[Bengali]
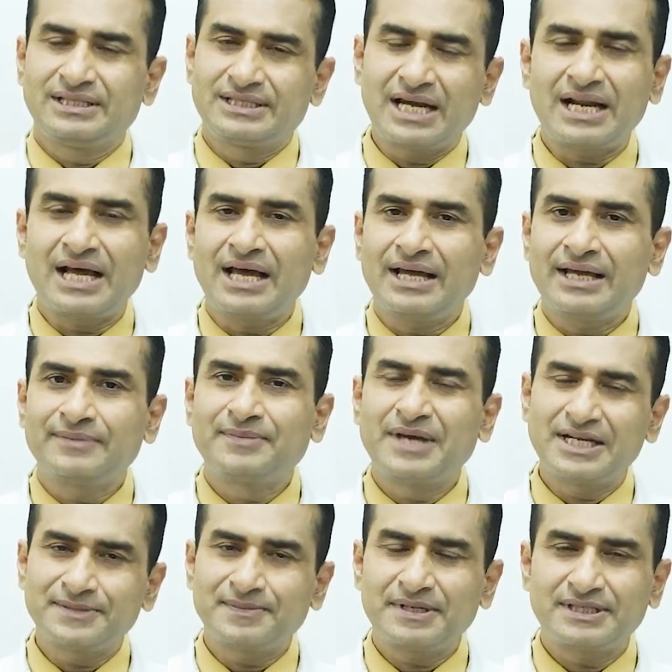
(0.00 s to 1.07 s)
যারা এই
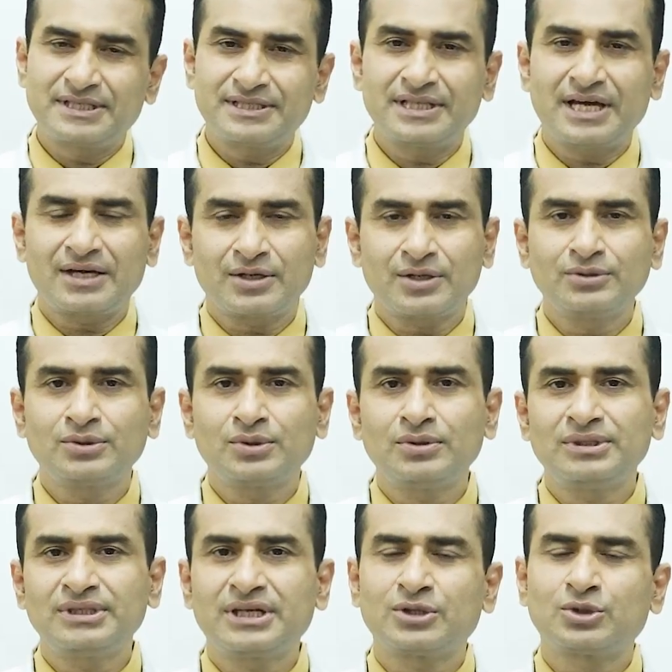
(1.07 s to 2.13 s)
বেলস ব্যাসিতে আক্রান্ত
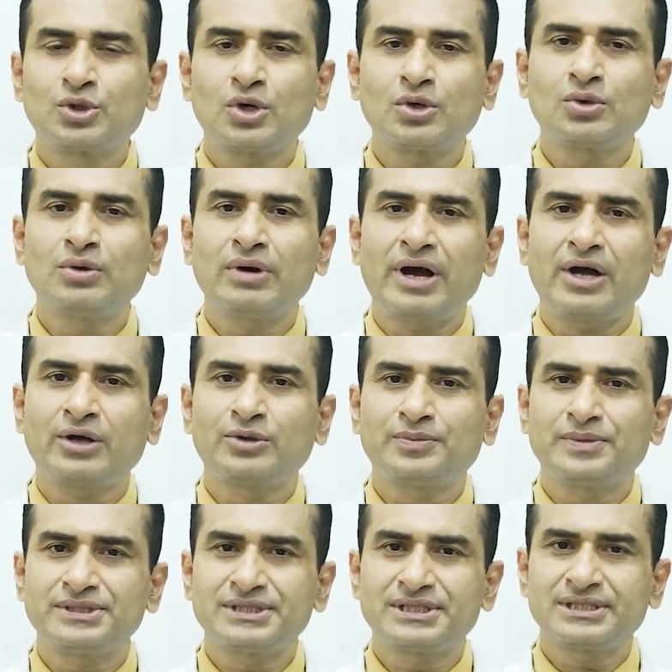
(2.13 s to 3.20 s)
তারা দক্ষ
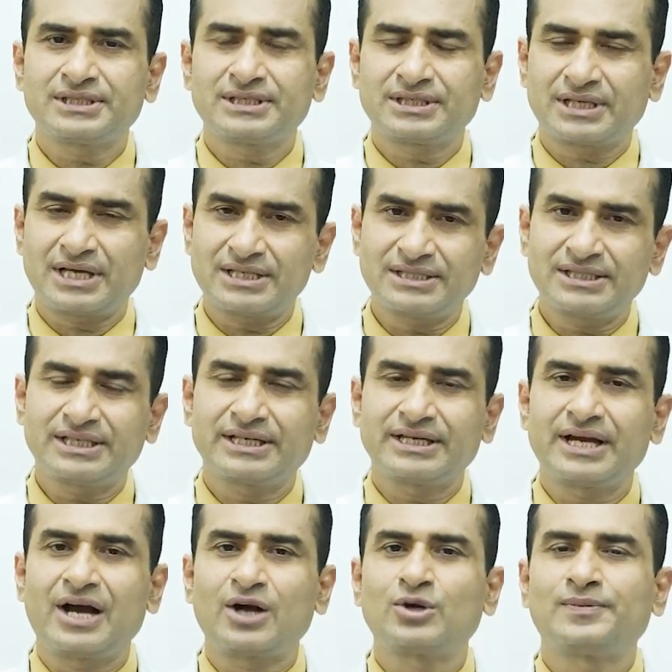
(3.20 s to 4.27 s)
আকুপাঞ্চ কাছ থেকে
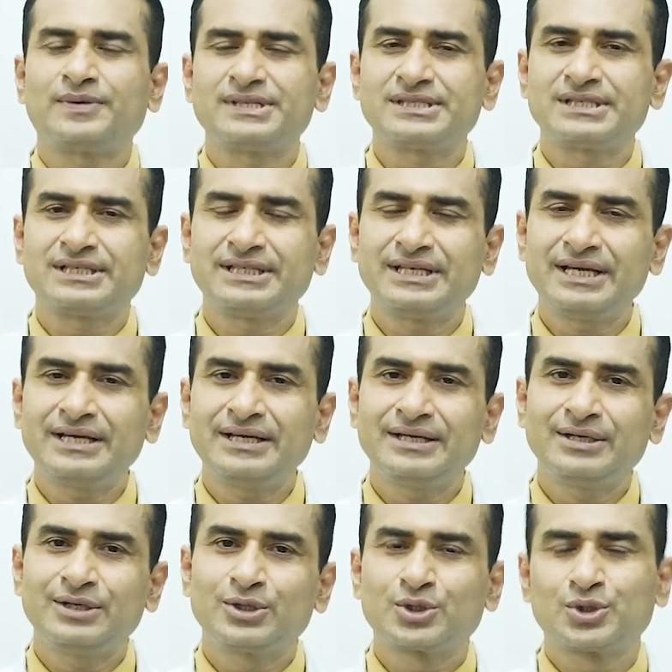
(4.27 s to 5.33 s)
আকুপাঞ্চার নিয়ে
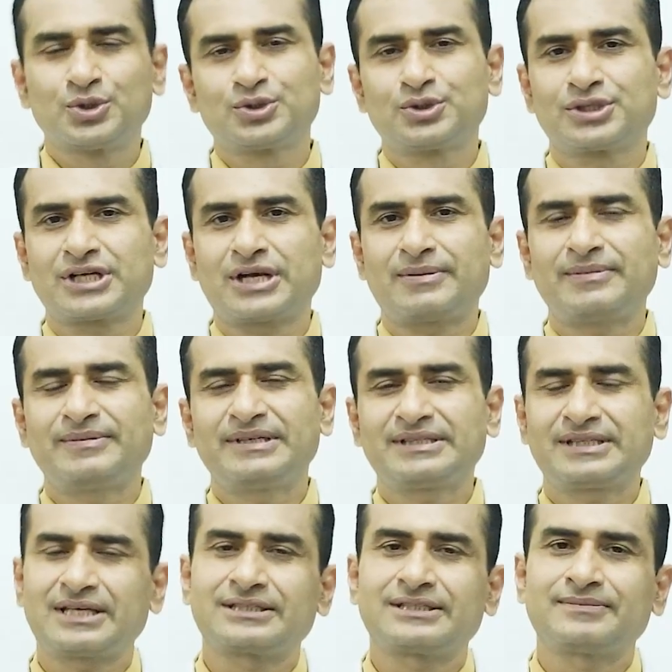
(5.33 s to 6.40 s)
সুস্থ স্বাভাবিক
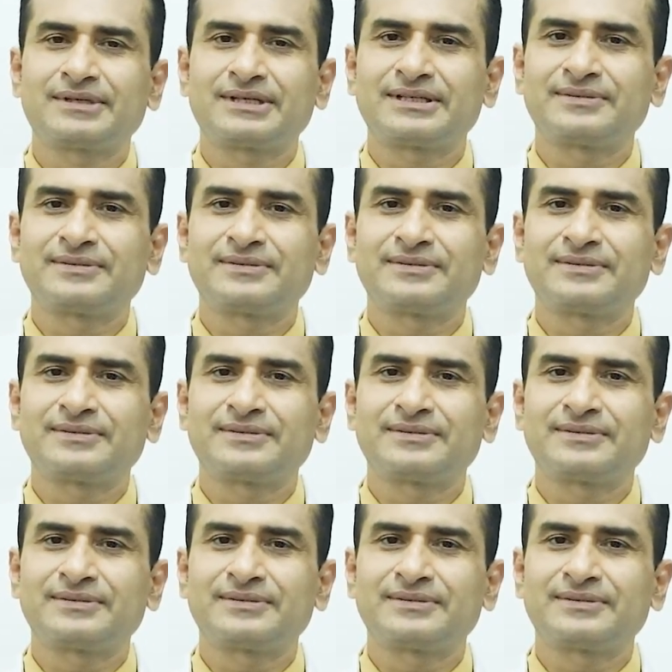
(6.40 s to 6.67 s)
থাকতে পারে